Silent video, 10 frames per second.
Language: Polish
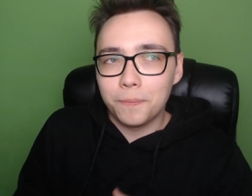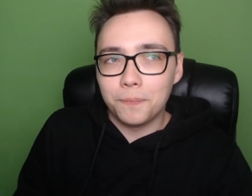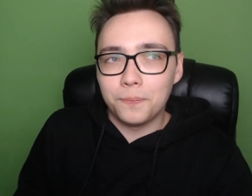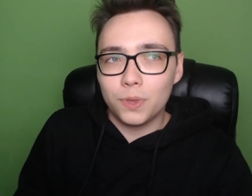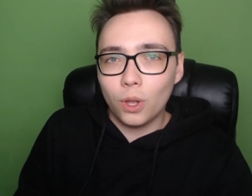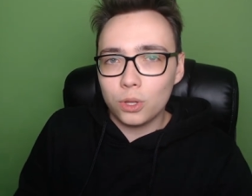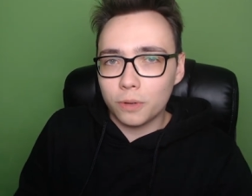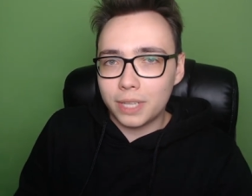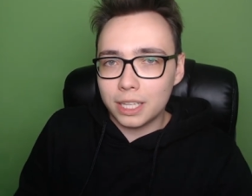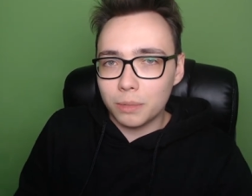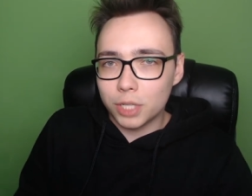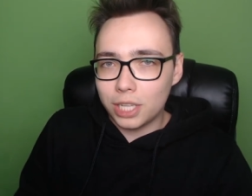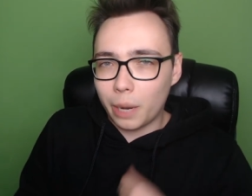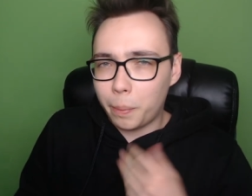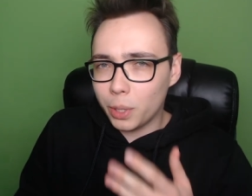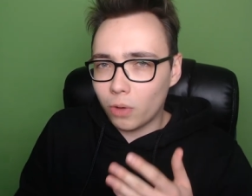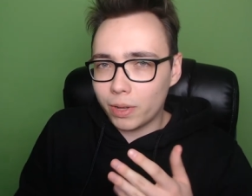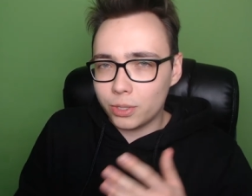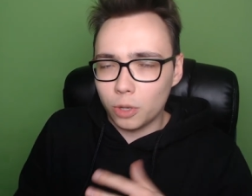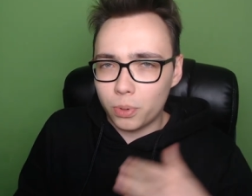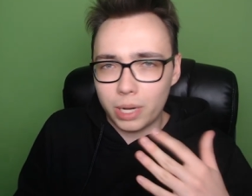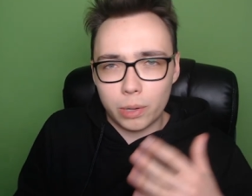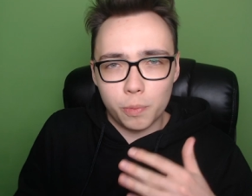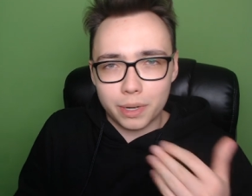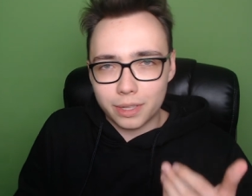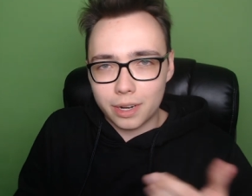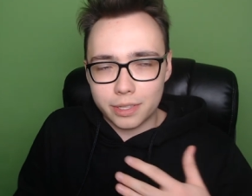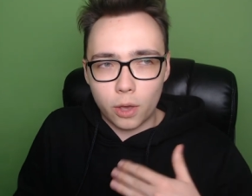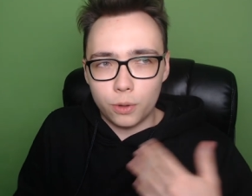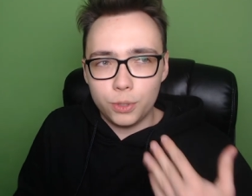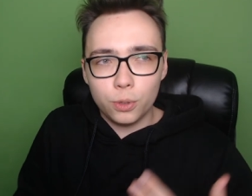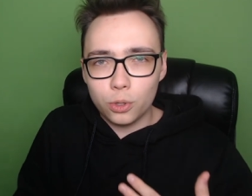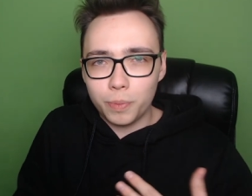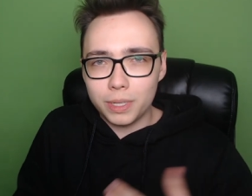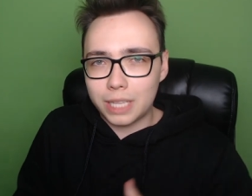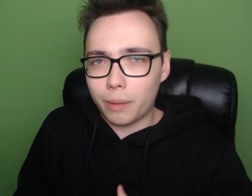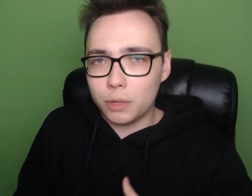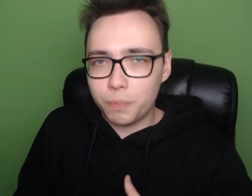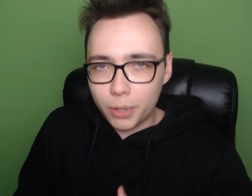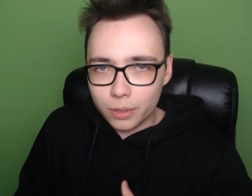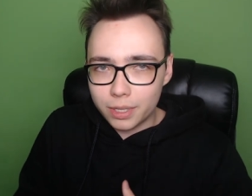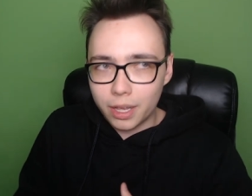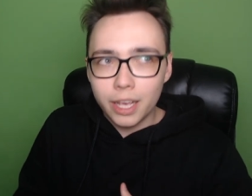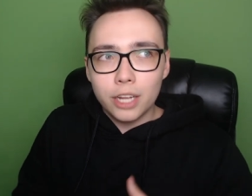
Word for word: mm, no to wtedy możecie aplikować do programu partnerskiego YouTube i zarabiać pieniądze.